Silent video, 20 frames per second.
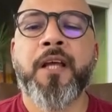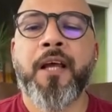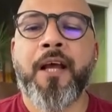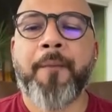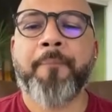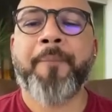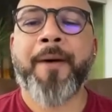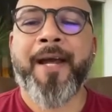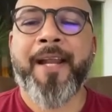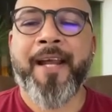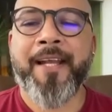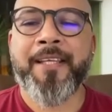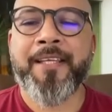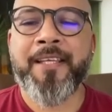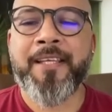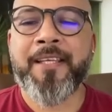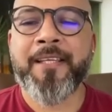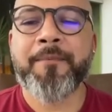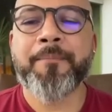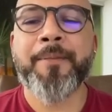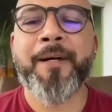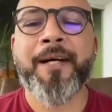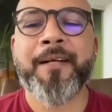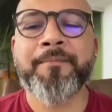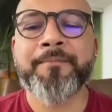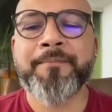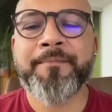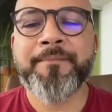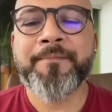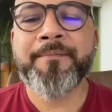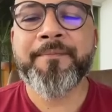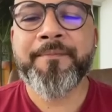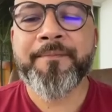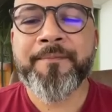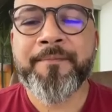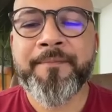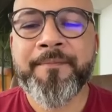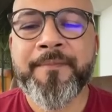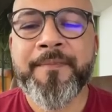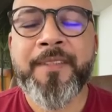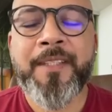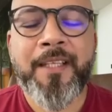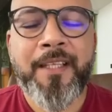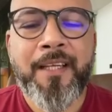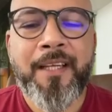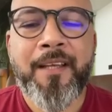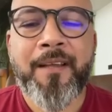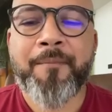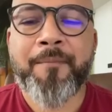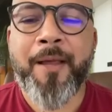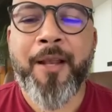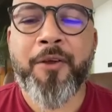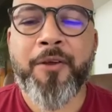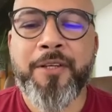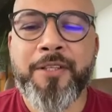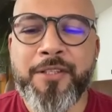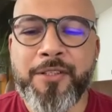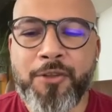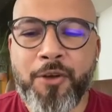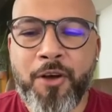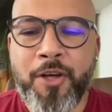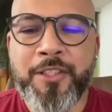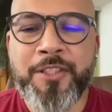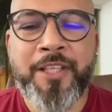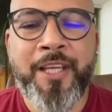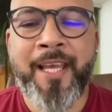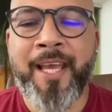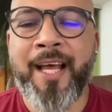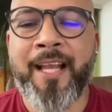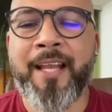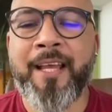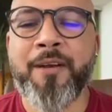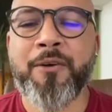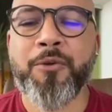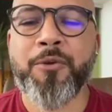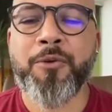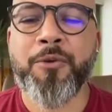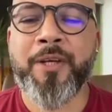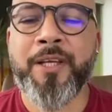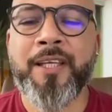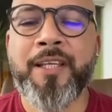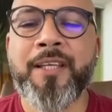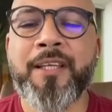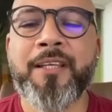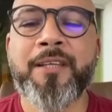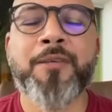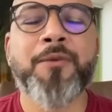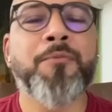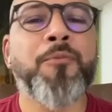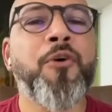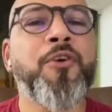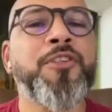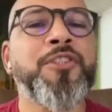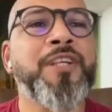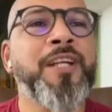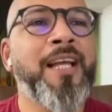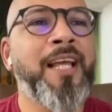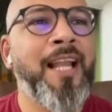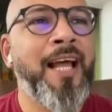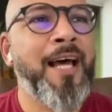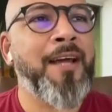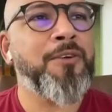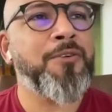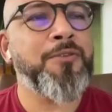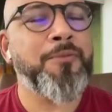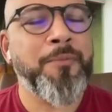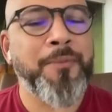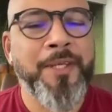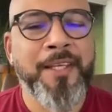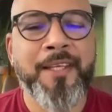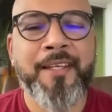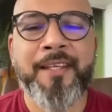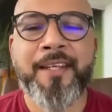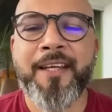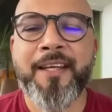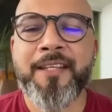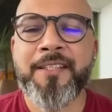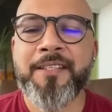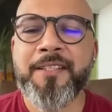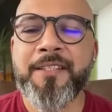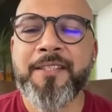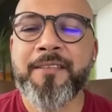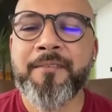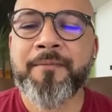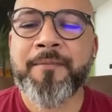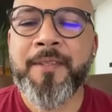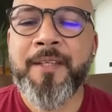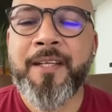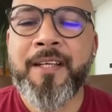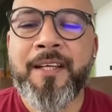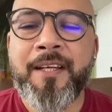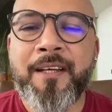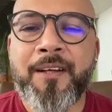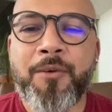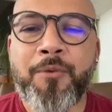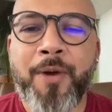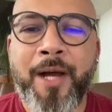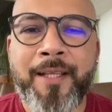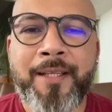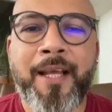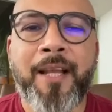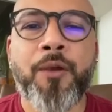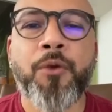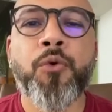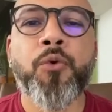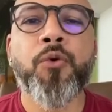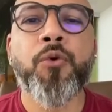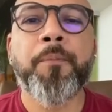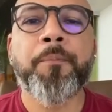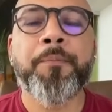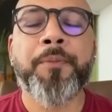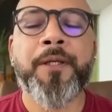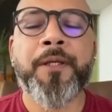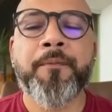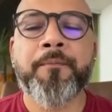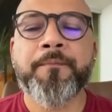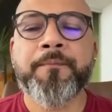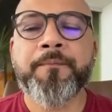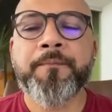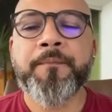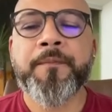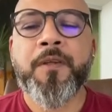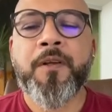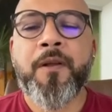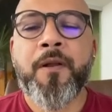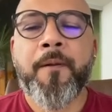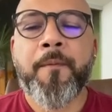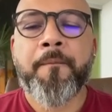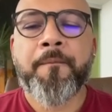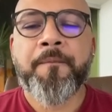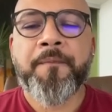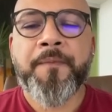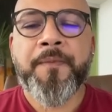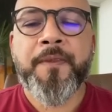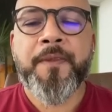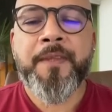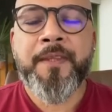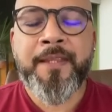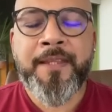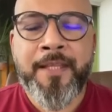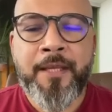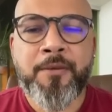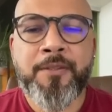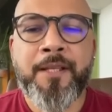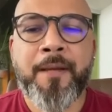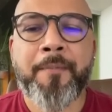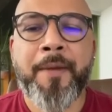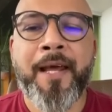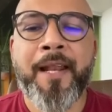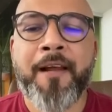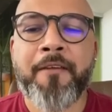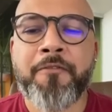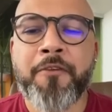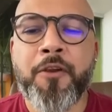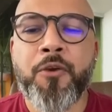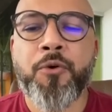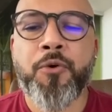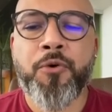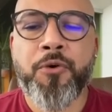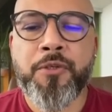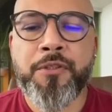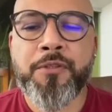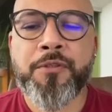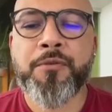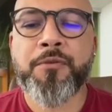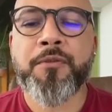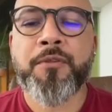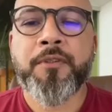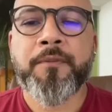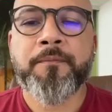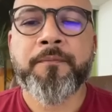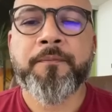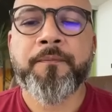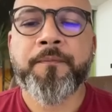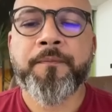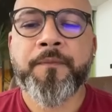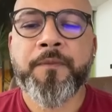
A Paraíba, Belo Horizonte, Realengo no Rio, Monte Claro de Minas, Guadalupe, Deus é maravilhoso.